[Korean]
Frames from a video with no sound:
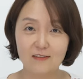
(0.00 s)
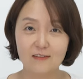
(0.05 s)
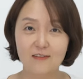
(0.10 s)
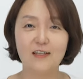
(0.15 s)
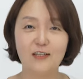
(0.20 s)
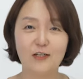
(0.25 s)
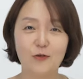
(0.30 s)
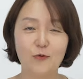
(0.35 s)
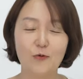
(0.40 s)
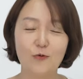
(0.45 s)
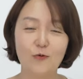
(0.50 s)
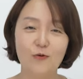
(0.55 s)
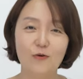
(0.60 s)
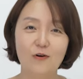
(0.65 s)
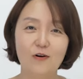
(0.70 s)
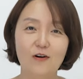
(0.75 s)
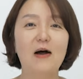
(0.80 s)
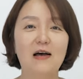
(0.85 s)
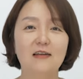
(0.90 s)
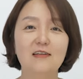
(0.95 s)
그리고
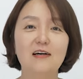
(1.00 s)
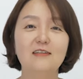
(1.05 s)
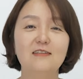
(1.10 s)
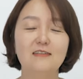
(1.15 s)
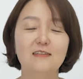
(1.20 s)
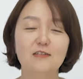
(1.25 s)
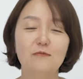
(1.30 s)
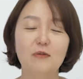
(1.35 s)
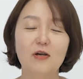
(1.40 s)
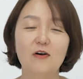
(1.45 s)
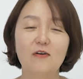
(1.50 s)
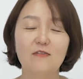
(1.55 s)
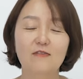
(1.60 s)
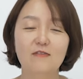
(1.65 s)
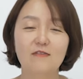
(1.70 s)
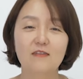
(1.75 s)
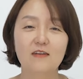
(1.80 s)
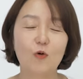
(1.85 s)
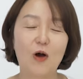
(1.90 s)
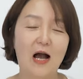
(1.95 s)
받아들이면
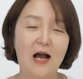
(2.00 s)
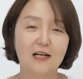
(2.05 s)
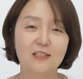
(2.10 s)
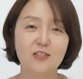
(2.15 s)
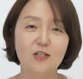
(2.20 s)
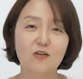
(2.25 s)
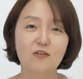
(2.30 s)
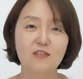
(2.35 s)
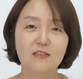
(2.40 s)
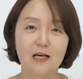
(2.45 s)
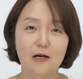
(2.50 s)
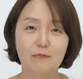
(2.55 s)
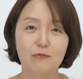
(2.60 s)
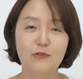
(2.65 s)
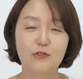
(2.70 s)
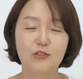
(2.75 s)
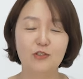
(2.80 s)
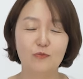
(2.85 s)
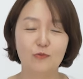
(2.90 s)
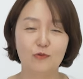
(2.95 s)
과정은
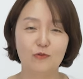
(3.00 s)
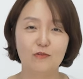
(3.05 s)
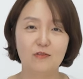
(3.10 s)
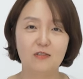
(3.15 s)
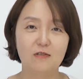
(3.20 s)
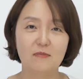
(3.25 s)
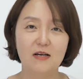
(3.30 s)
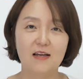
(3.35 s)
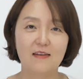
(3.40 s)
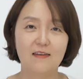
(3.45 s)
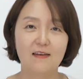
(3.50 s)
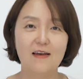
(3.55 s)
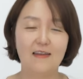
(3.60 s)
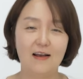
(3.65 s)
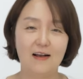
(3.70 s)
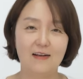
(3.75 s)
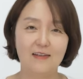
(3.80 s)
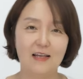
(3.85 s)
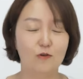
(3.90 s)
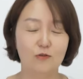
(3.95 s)
아플지 모르지만
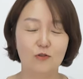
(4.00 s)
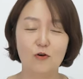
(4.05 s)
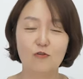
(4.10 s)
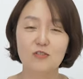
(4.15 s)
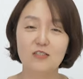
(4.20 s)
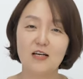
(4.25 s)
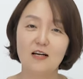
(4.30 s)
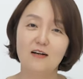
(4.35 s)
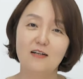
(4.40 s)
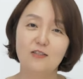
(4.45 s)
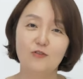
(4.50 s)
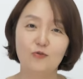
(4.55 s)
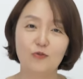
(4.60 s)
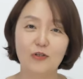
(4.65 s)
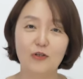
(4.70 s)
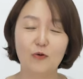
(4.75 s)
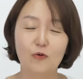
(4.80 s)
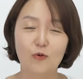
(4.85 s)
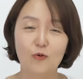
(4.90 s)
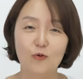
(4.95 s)
내가 더 성장할 수
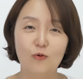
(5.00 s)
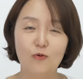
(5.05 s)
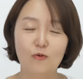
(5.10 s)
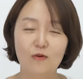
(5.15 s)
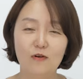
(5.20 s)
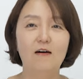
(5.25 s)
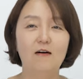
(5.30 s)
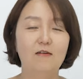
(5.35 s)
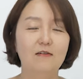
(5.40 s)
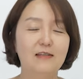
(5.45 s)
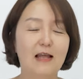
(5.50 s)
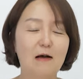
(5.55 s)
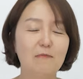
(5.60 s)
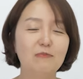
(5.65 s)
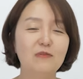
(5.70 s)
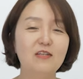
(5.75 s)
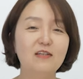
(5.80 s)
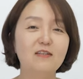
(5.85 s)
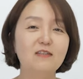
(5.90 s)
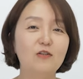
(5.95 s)
있고 어,
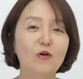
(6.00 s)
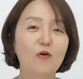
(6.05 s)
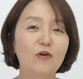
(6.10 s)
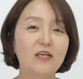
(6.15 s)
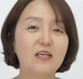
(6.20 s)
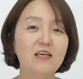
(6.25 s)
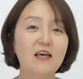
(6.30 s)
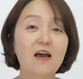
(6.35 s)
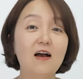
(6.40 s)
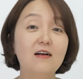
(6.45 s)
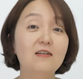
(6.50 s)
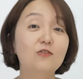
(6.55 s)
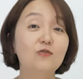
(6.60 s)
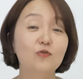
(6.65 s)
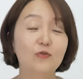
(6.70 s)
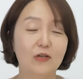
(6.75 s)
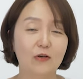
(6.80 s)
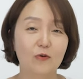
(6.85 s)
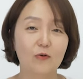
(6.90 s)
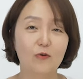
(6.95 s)
남들을 더 이해할
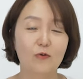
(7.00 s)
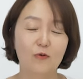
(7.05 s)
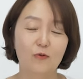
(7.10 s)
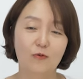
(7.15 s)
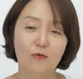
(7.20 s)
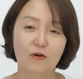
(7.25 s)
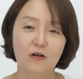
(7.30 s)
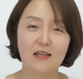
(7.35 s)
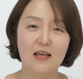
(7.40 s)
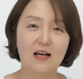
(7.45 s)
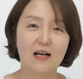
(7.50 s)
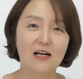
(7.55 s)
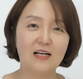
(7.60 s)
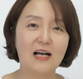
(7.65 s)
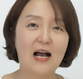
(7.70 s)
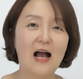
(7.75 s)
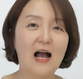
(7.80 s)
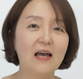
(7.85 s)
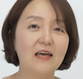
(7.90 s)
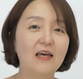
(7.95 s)
수 있고 내가
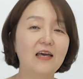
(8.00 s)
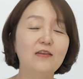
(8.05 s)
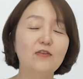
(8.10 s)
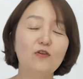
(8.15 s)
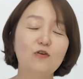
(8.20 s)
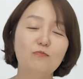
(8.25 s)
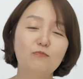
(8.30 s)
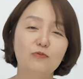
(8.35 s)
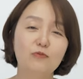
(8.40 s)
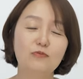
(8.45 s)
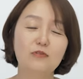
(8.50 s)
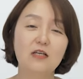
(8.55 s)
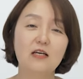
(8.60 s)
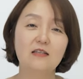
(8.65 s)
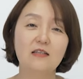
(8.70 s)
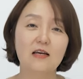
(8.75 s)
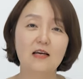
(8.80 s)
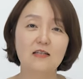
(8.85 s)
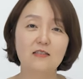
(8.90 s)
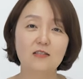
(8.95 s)
가해했던 부분에
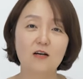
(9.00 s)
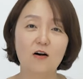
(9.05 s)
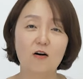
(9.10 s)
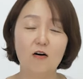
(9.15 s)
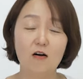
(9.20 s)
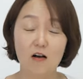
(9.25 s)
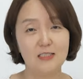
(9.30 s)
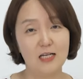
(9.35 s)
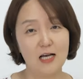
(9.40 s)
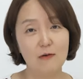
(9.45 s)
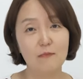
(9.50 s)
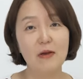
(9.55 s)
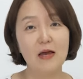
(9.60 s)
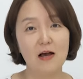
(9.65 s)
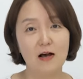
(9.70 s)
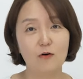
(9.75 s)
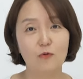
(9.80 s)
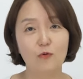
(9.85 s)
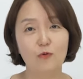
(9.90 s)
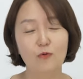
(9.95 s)
대해서
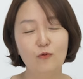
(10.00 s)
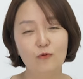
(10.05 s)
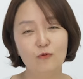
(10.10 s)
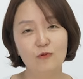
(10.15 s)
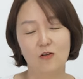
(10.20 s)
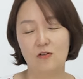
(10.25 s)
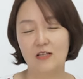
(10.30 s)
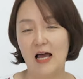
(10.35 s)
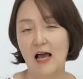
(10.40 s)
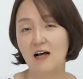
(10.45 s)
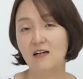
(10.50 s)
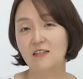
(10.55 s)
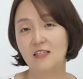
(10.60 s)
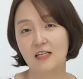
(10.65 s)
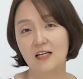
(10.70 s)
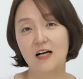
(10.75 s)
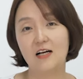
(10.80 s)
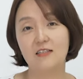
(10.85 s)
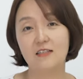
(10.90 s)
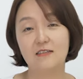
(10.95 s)
참회하고 더 나은
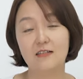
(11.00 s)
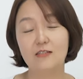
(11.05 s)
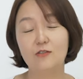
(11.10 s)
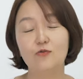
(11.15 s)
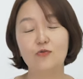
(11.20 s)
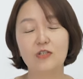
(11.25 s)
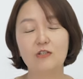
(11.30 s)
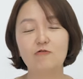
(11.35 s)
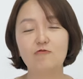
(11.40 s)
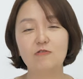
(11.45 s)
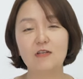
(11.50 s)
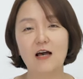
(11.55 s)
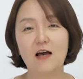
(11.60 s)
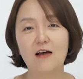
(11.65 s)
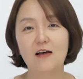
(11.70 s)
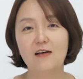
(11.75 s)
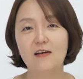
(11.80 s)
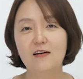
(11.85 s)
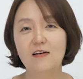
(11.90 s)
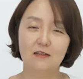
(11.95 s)
인간이 될 수 있구나.
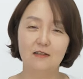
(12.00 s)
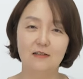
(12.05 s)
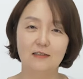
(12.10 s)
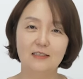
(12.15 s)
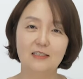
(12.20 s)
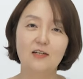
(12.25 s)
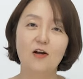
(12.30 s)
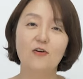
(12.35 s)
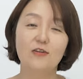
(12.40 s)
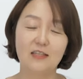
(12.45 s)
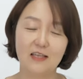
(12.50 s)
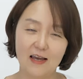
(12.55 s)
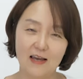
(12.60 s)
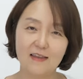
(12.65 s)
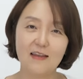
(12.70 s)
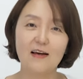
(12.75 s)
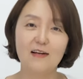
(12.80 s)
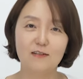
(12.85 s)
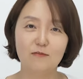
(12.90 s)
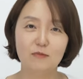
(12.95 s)
어, 그런
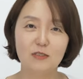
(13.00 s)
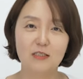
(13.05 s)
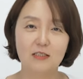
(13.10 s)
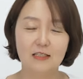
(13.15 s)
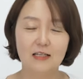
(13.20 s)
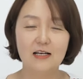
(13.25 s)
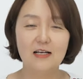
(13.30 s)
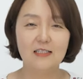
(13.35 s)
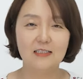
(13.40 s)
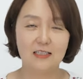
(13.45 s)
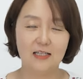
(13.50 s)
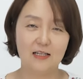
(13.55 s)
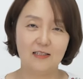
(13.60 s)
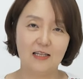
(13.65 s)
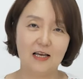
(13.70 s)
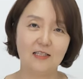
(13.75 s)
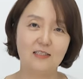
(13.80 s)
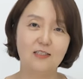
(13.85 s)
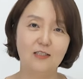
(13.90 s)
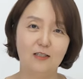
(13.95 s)
깨달음을 제가
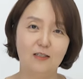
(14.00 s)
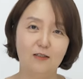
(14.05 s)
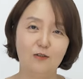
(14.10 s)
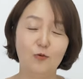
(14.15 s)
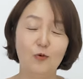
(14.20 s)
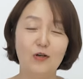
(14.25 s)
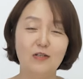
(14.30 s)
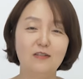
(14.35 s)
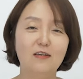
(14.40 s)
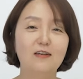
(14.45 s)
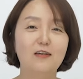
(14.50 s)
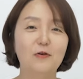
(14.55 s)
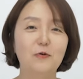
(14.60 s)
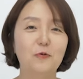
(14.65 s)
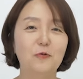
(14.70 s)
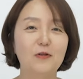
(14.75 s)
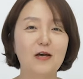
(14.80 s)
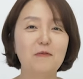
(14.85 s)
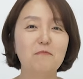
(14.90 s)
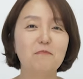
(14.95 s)
다시
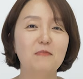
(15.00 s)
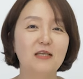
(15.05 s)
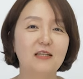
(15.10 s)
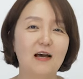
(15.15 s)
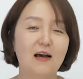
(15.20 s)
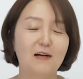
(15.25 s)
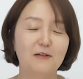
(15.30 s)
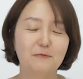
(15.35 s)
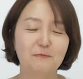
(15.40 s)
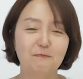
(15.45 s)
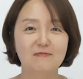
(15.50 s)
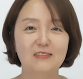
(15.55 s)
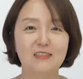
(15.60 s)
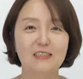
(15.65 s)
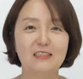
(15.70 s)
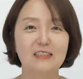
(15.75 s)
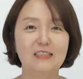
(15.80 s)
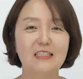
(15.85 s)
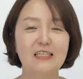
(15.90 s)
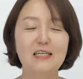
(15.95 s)
되새기곤 합니다.
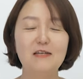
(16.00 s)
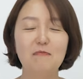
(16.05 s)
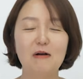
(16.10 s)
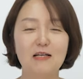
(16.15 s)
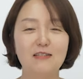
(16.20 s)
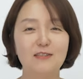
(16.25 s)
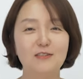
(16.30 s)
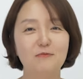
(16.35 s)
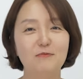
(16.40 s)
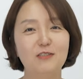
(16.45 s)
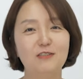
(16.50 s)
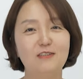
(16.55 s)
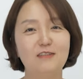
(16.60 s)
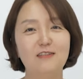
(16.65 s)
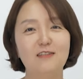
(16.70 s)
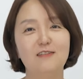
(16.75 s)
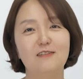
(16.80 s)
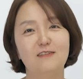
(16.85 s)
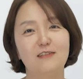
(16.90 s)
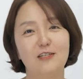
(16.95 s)
어, 이 말씀을
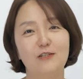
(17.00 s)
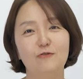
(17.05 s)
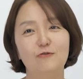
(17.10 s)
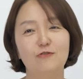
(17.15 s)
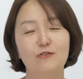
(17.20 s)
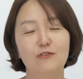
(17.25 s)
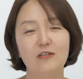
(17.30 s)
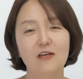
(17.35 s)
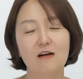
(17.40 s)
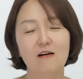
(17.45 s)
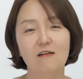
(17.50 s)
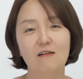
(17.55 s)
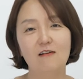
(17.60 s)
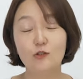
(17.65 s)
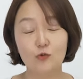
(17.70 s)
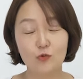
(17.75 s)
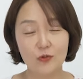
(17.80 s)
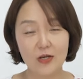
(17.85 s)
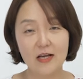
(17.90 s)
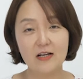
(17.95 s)
드리는 이유는요.
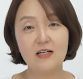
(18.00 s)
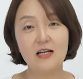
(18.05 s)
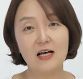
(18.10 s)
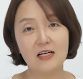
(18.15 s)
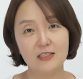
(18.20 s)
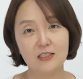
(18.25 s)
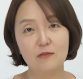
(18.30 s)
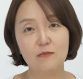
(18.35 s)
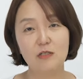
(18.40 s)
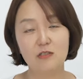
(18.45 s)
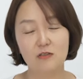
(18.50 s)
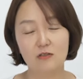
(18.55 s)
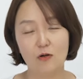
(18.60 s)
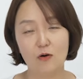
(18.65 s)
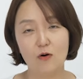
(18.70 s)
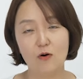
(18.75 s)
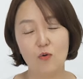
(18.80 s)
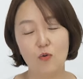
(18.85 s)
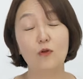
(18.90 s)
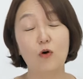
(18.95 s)
수행을
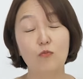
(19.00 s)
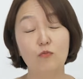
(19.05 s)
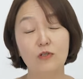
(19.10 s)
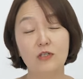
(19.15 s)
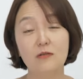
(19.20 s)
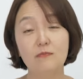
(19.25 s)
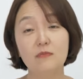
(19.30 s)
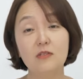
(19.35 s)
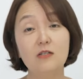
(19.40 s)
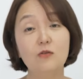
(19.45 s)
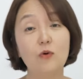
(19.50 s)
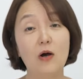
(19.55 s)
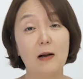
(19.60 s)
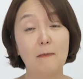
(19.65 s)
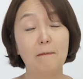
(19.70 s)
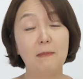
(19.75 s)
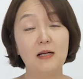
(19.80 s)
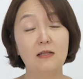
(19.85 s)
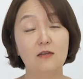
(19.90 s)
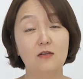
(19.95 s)
하시면서 너무 힘들고
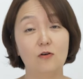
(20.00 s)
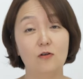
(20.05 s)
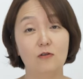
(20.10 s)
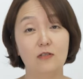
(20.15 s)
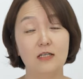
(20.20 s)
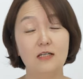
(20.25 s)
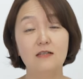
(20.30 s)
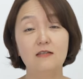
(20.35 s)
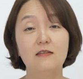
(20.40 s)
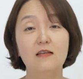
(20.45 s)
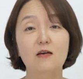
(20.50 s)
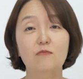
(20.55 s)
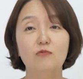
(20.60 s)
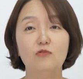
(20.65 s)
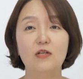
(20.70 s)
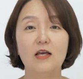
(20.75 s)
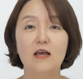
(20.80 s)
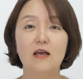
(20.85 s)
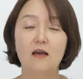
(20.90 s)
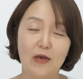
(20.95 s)
아팠던 일
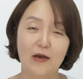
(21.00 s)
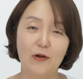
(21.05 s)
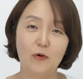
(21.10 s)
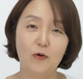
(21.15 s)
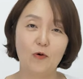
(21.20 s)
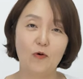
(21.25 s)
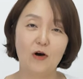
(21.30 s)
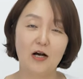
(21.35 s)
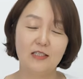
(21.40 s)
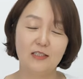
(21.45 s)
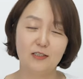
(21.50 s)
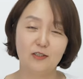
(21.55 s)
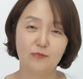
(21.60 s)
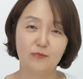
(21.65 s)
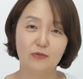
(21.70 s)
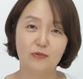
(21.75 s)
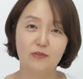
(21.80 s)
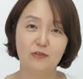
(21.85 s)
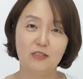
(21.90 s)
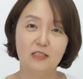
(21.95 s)
때문에 괴로워하시는
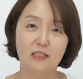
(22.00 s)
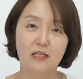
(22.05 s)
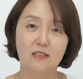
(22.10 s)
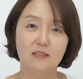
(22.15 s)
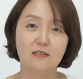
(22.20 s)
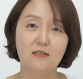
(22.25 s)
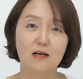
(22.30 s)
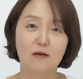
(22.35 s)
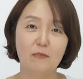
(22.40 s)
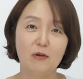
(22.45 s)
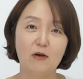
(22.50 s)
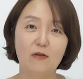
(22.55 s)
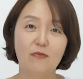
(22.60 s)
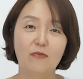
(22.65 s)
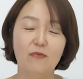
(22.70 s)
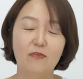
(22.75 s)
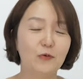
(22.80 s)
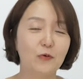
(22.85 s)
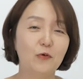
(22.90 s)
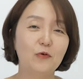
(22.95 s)
분들이 계시다면
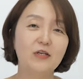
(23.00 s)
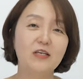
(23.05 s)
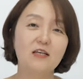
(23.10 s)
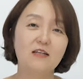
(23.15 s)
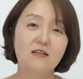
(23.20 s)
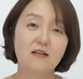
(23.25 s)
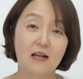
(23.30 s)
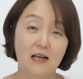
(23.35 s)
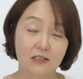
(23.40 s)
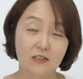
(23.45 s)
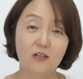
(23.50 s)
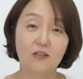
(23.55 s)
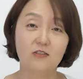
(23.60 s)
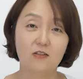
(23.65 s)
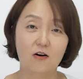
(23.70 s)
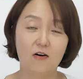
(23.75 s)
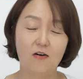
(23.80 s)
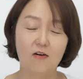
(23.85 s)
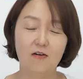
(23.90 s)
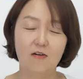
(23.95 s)
용기를
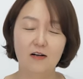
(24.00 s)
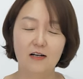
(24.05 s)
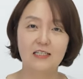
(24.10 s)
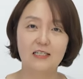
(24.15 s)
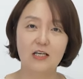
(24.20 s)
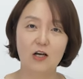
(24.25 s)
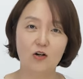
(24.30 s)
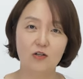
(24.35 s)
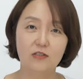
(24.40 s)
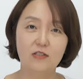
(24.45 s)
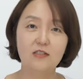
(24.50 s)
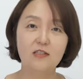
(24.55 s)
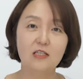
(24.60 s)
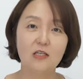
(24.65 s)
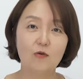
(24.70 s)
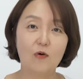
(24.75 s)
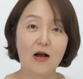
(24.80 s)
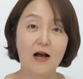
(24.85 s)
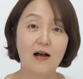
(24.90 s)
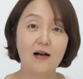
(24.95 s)
내셔서 그
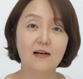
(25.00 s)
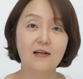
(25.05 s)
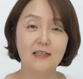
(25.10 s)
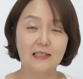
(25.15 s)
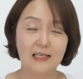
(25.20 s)
열등이와